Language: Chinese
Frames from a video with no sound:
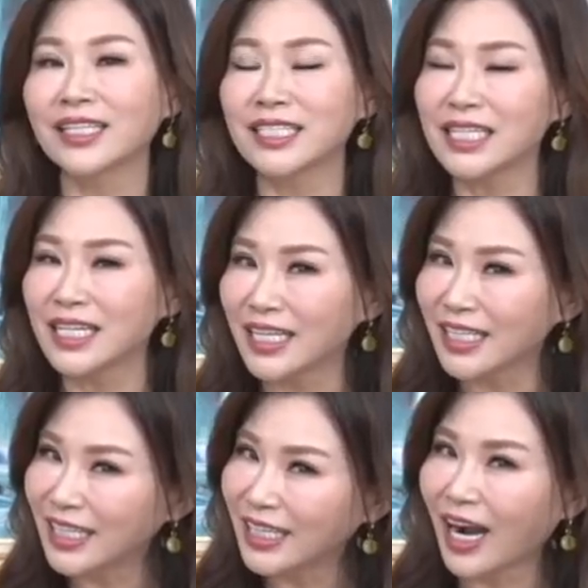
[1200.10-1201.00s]
摄
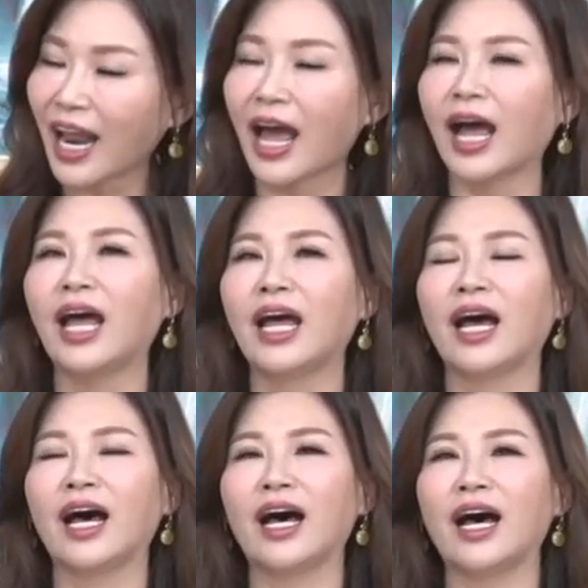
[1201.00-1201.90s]
影啦、
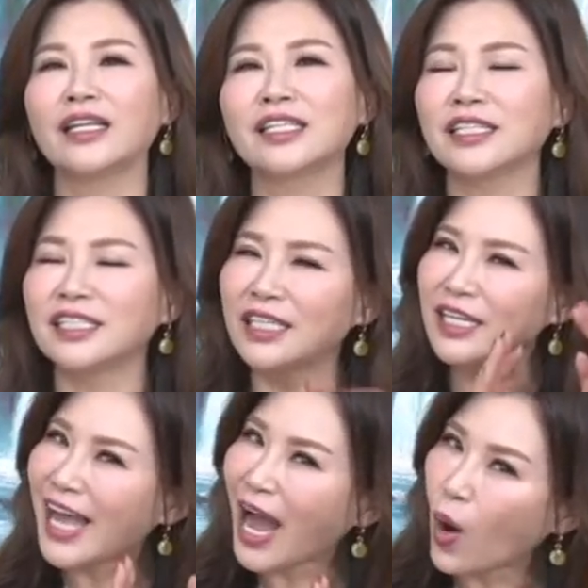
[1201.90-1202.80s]
呃这个
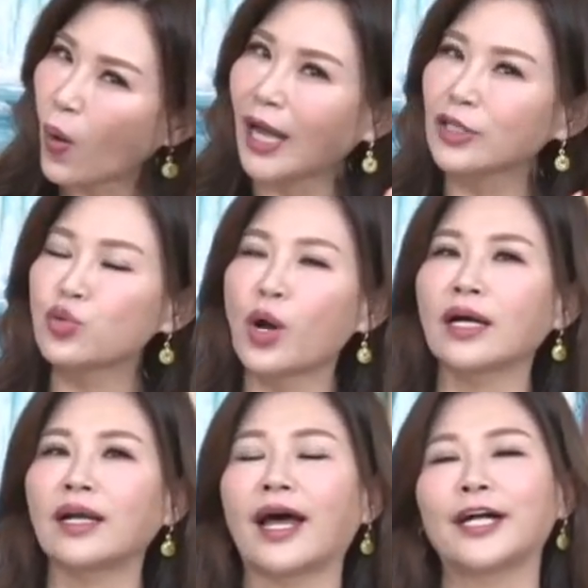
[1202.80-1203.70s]
新娘化
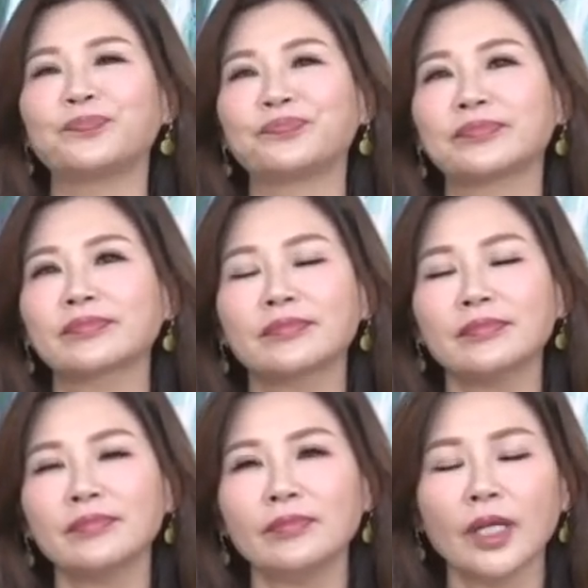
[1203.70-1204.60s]
妆啦，
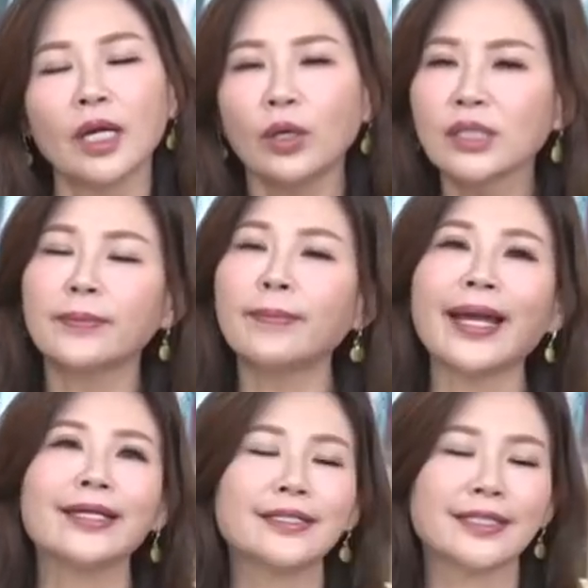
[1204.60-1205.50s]
或者
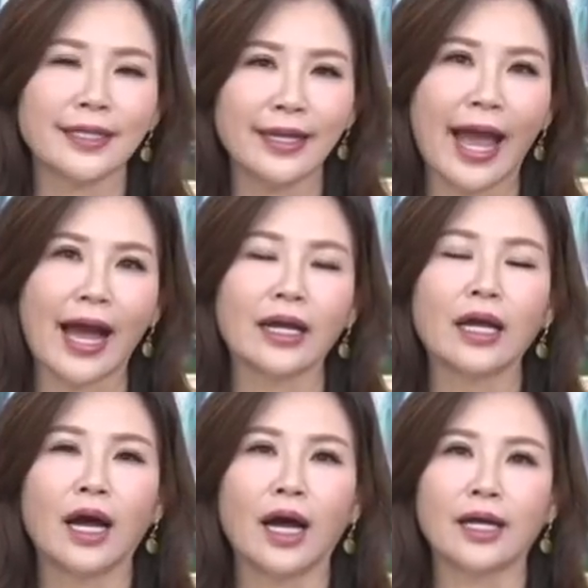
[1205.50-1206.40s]
卖新娘
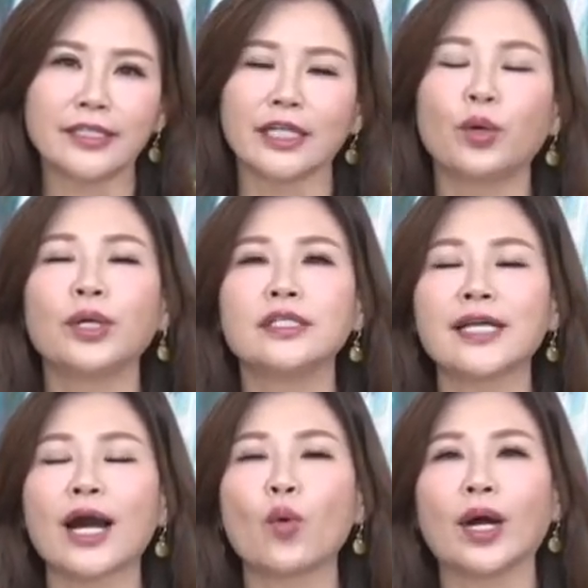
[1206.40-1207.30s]
啊、呃、结婚
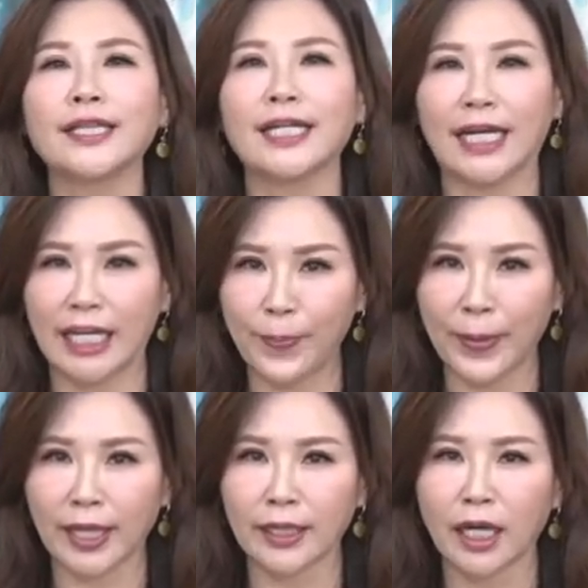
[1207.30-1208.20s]
相关的礼
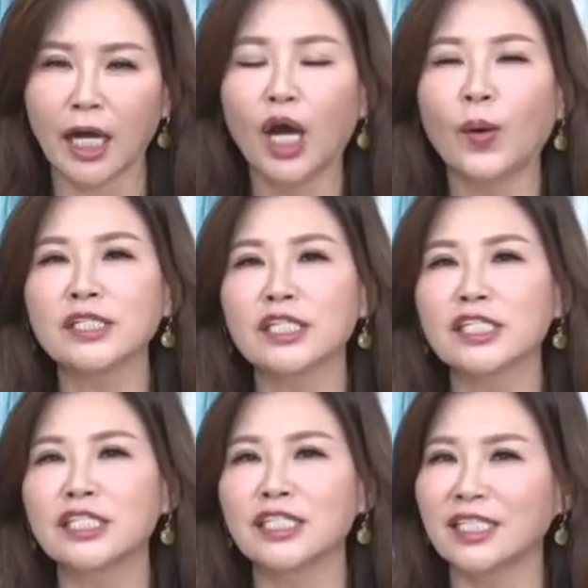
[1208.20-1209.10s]
品的，或者
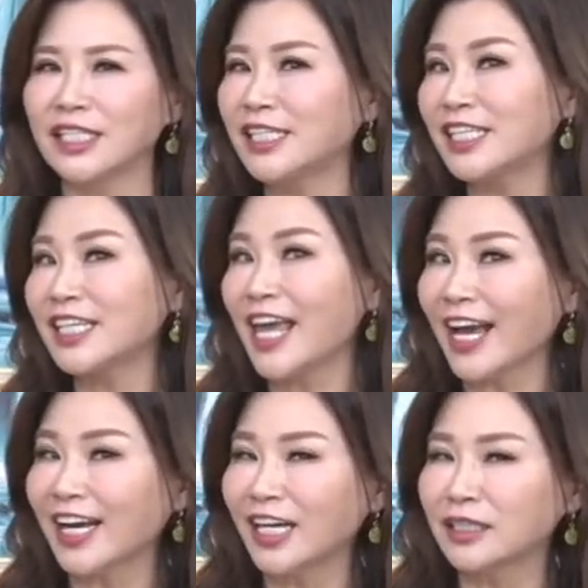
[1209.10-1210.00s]
是喜庆
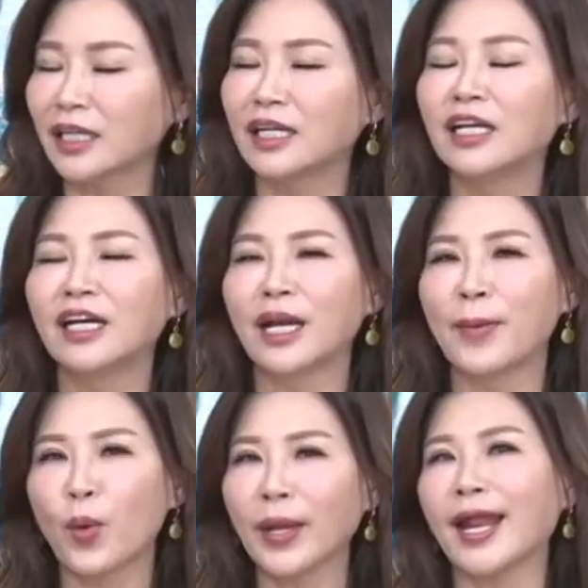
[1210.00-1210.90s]
宴客的，那
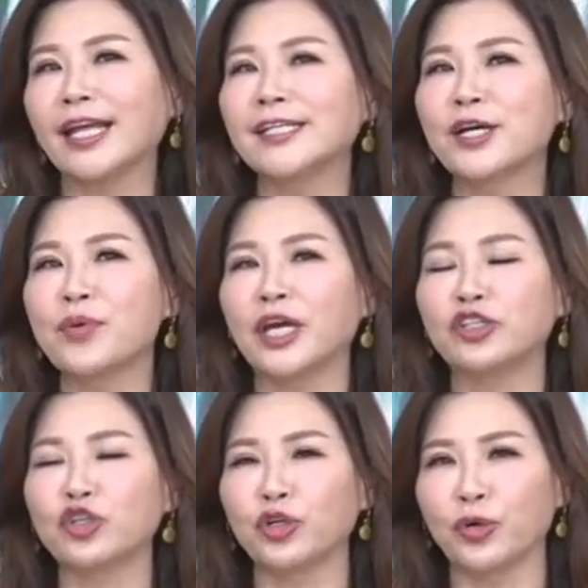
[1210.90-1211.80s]
么未来一个月
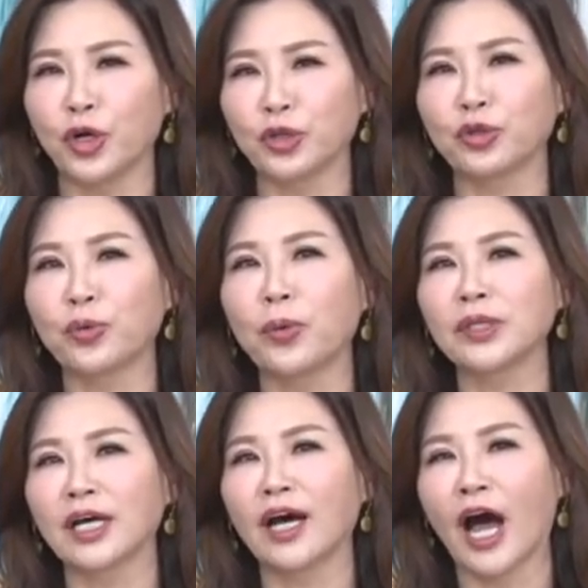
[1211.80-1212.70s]
就有很多
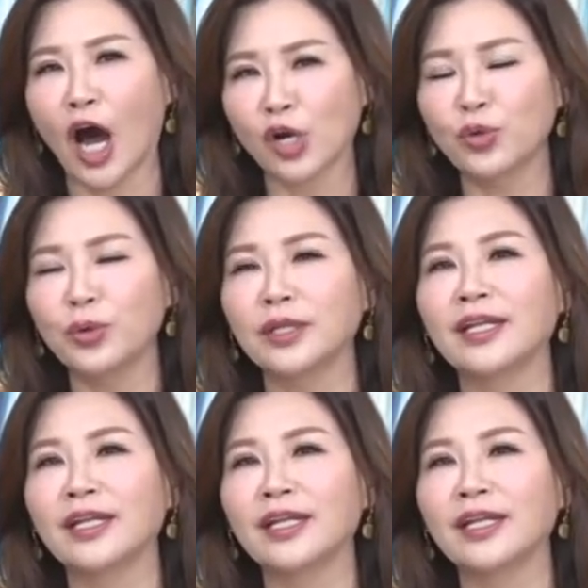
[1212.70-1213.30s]
的好运